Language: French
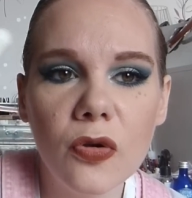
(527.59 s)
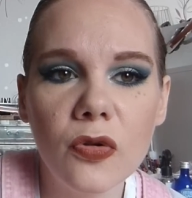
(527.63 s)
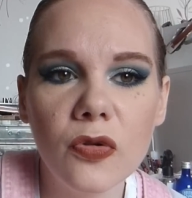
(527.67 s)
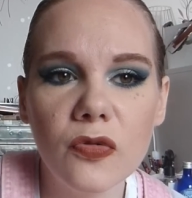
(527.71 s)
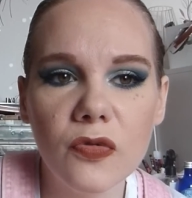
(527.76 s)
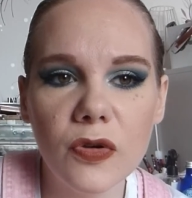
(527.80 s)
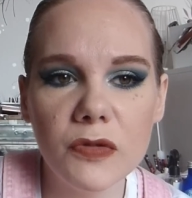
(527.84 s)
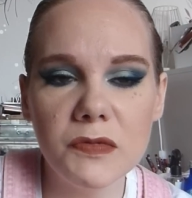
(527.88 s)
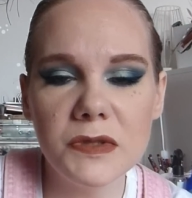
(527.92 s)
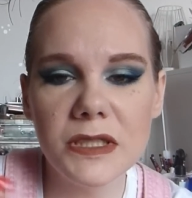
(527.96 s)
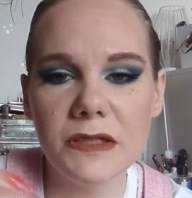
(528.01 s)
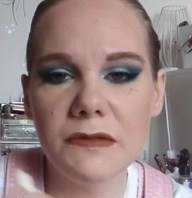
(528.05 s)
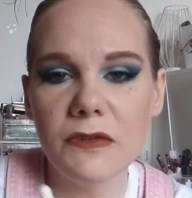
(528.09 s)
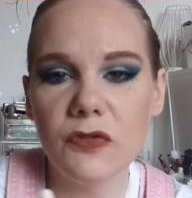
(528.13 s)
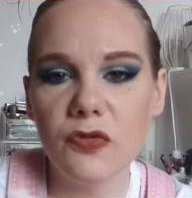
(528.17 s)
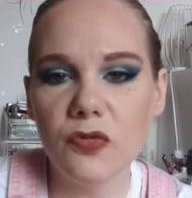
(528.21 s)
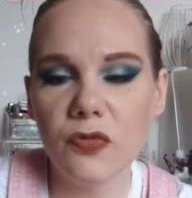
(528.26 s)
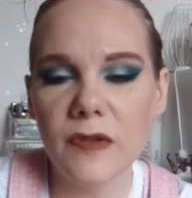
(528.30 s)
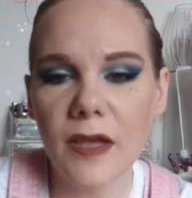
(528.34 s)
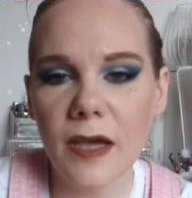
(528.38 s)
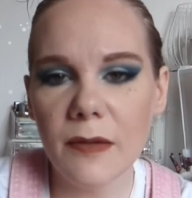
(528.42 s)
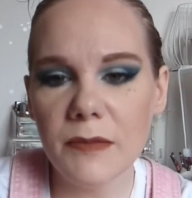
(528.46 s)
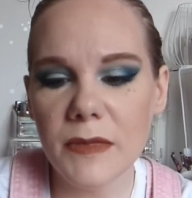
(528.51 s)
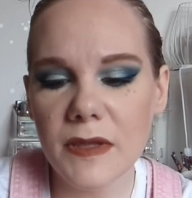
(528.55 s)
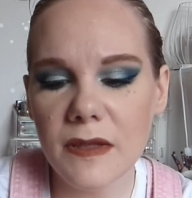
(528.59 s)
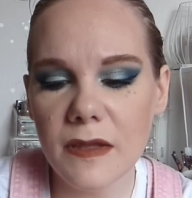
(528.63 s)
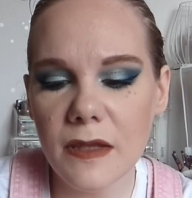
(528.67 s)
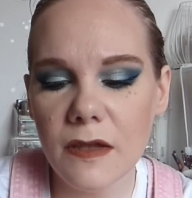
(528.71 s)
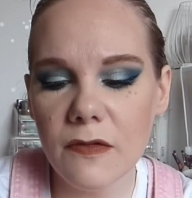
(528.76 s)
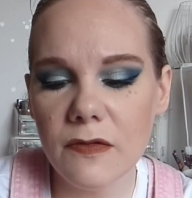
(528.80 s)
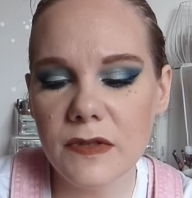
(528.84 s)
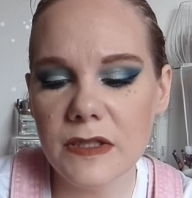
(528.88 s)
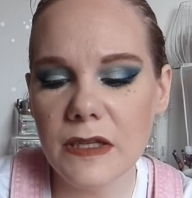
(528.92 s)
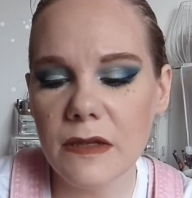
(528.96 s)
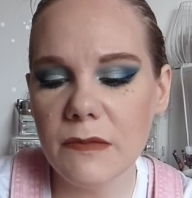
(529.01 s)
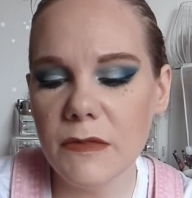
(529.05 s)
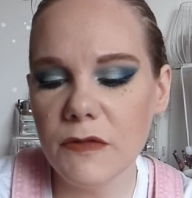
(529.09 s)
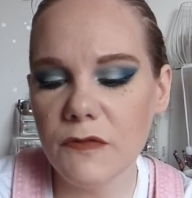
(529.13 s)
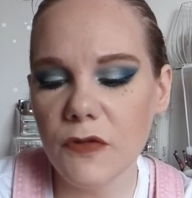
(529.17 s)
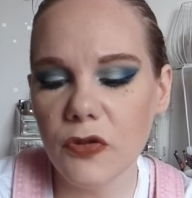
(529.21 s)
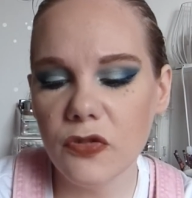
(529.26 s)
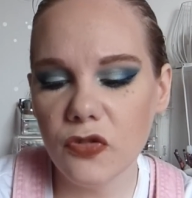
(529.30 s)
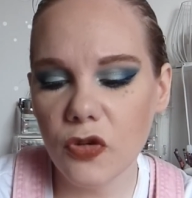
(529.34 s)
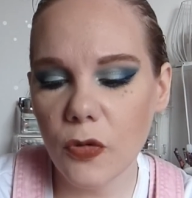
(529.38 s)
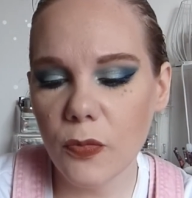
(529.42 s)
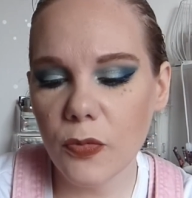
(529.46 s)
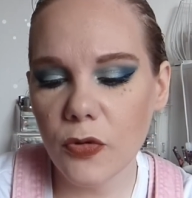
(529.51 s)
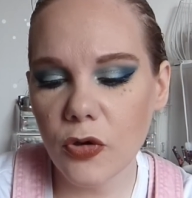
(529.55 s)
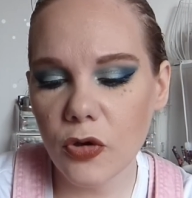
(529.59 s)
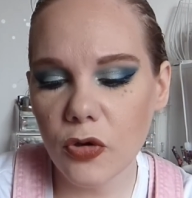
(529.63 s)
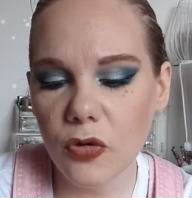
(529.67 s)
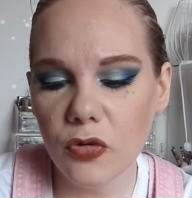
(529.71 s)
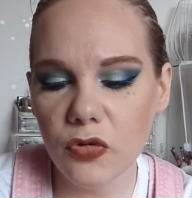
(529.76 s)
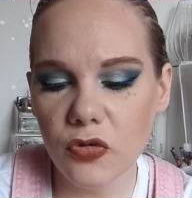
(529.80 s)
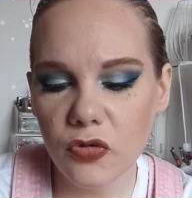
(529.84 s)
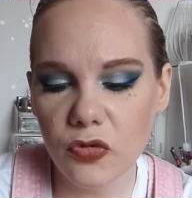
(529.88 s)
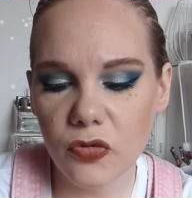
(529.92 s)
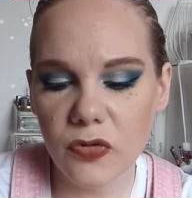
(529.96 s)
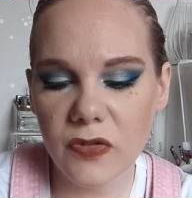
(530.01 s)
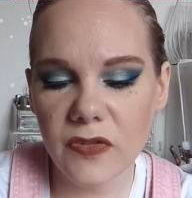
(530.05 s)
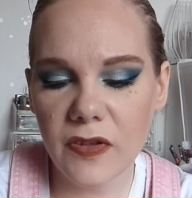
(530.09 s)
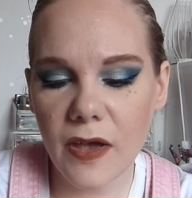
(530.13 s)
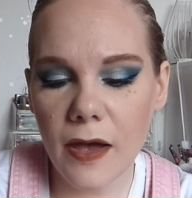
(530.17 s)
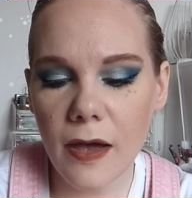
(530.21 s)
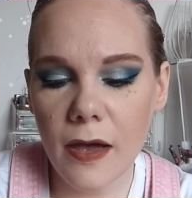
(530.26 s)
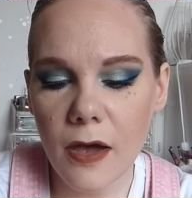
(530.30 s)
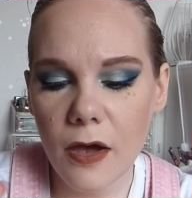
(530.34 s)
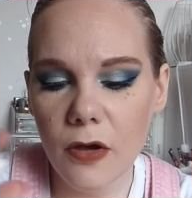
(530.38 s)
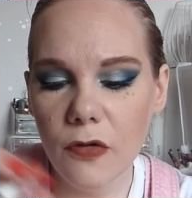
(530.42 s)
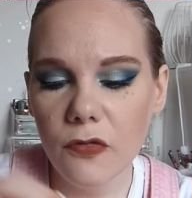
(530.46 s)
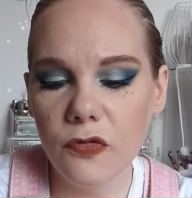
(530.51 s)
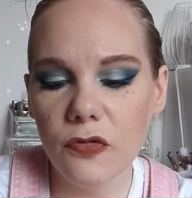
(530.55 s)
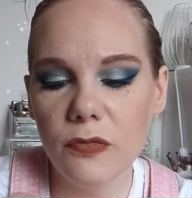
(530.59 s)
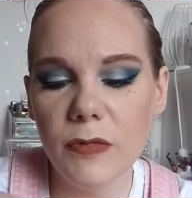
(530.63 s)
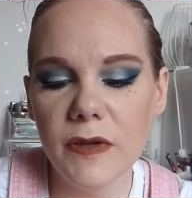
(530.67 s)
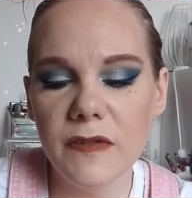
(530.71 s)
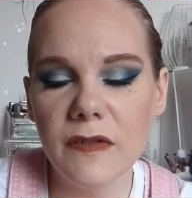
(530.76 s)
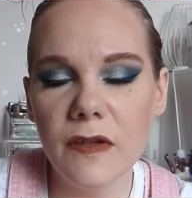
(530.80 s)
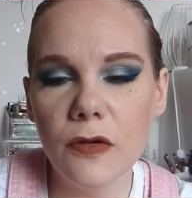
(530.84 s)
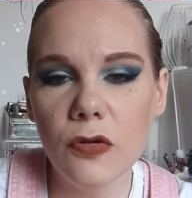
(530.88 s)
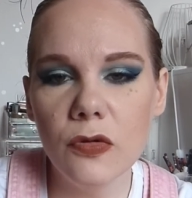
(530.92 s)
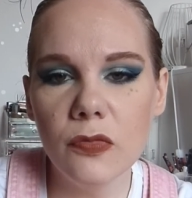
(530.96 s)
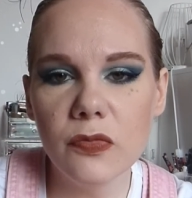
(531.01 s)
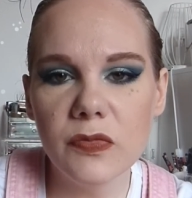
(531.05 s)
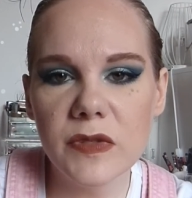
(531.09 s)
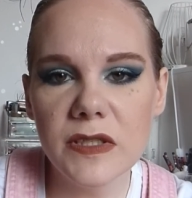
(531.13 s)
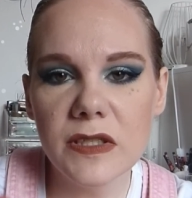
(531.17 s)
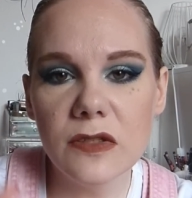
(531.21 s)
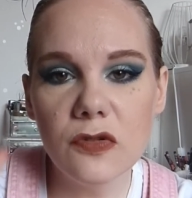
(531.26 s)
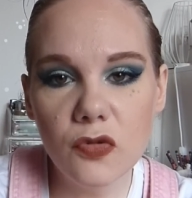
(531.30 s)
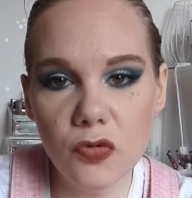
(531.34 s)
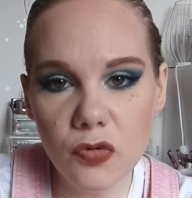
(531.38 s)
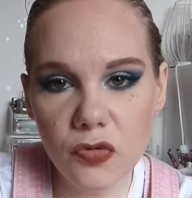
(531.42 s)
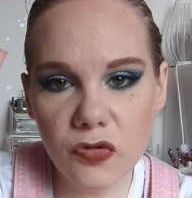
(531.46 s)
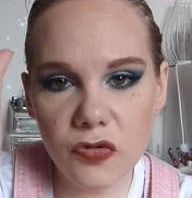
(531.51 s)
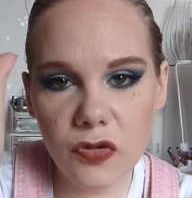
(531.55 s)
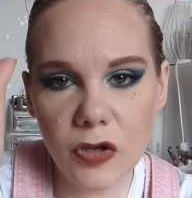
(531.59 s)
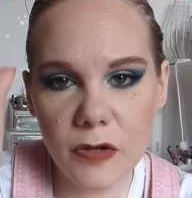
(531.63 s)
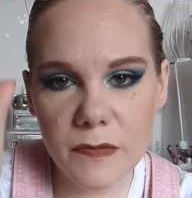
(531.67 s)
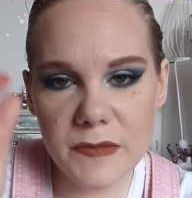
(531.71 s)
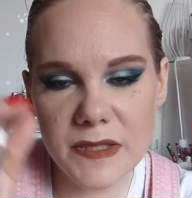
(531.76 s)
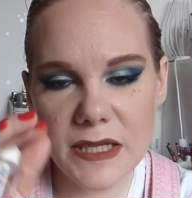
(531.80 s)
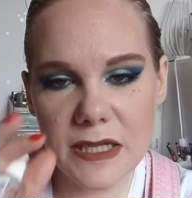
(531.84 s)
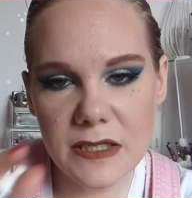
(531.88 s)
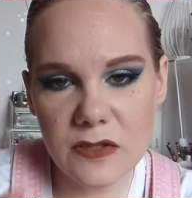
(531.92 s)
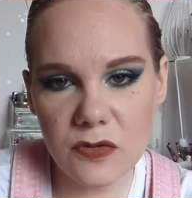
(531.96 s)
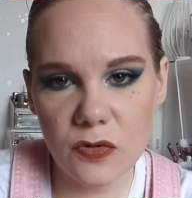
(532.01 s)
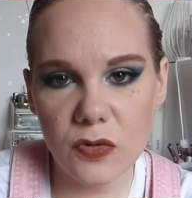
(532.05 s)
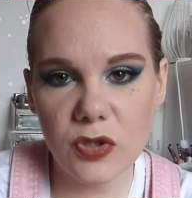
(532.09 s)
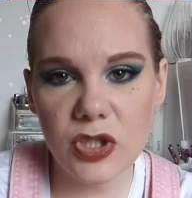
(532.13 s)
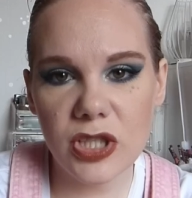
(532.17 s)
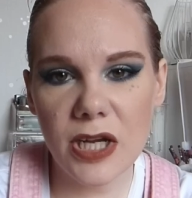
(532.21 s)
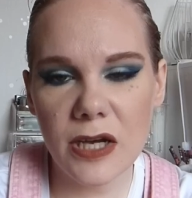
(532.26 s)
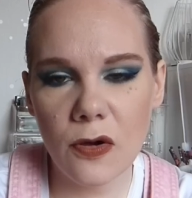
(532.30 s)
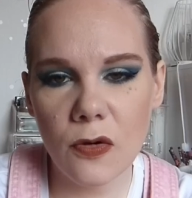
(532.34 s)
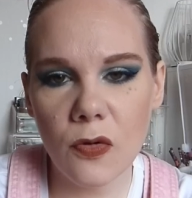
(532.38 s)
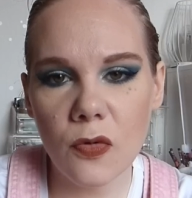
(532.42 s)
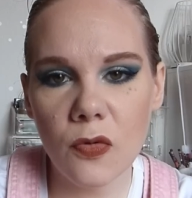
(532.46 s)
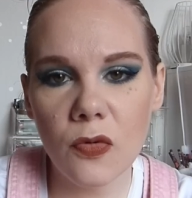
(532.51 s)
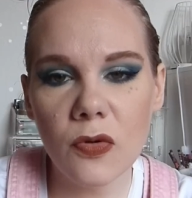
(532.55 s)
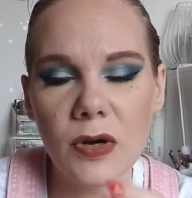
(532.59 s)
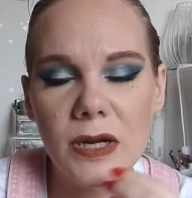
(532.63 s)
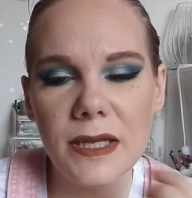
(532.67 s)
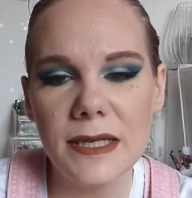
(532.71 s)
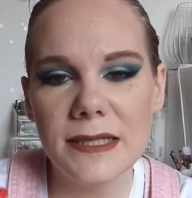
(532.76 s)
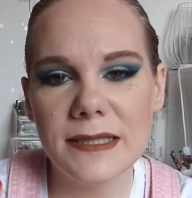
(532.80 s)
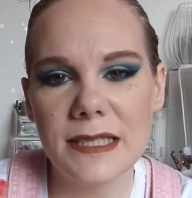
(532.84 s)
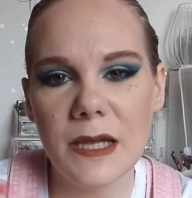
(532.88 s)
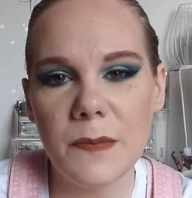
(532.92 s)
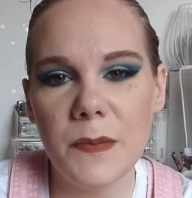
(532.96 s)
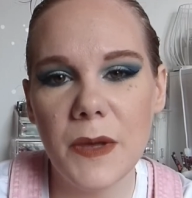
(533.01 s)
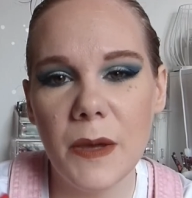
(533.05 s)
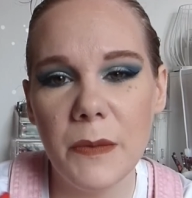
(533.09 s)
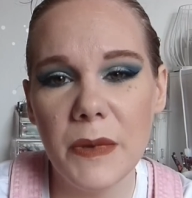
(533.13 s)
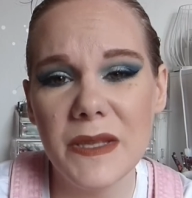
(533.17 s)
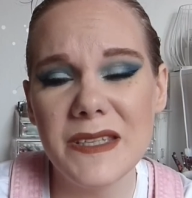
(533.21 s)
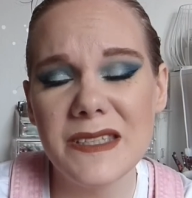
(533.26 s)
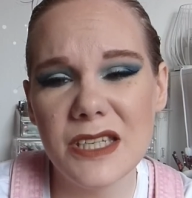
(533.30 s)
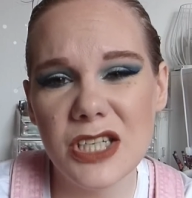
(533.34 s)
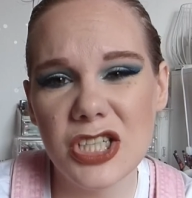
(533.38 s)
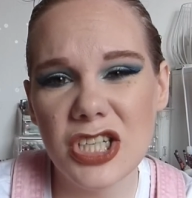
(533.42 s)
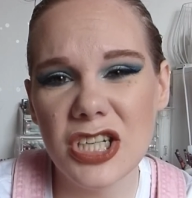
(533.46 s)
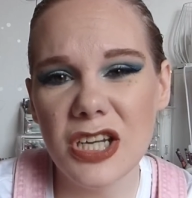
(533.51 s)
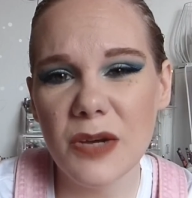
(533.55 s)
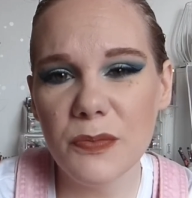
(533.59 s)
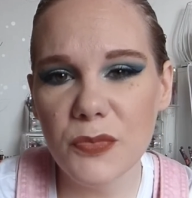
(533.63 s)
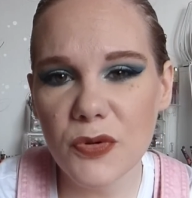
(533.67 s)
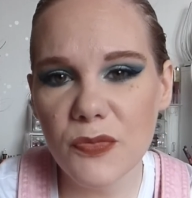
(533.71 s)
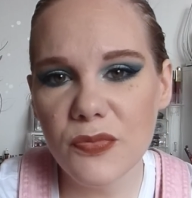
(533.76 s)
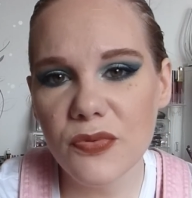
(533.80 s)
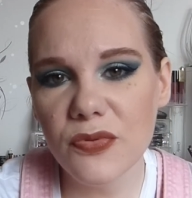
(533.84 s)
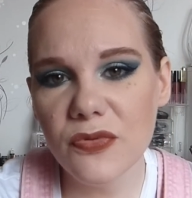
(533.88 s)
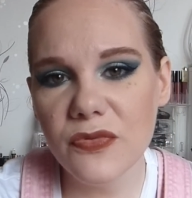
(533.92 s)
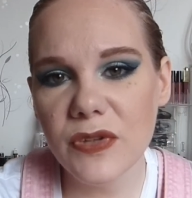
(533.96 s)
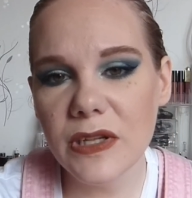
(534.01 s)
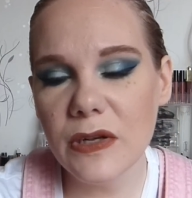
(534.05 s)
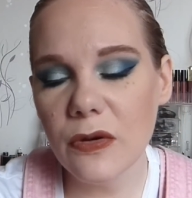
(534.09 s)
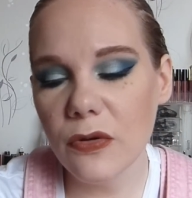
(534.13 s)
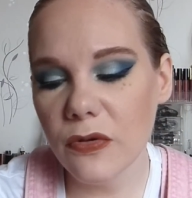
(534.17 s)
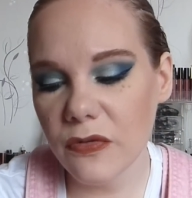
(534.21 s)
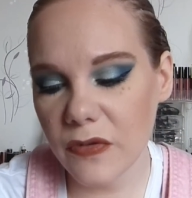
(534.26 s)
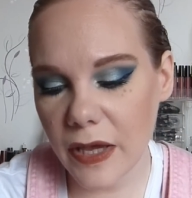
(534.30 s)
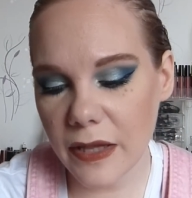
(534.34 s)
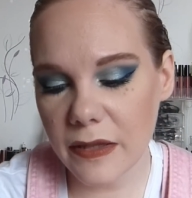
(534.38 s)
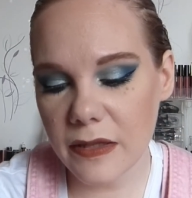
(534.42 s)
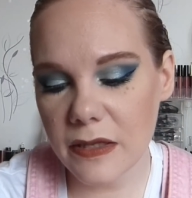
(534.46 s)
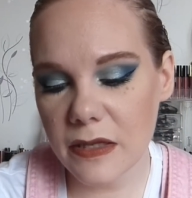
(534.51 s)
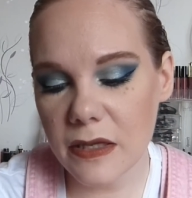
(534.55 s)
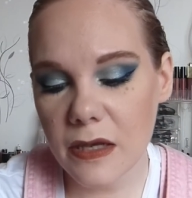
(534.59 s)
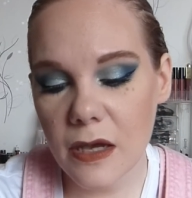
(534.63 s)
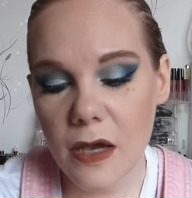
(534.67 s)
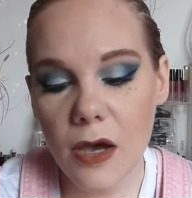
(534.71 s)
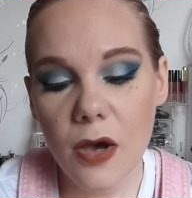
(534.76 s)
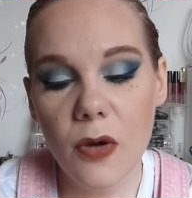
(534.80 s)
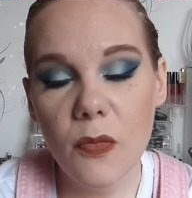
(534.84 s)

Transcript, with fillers: Une fois que vous avez tout terminé, vous avez mis votre top coat, tout ça, vous mettez une petite goutte comme ça sur chaque ongle et ça permet de sécher un peu plus vite le vernis.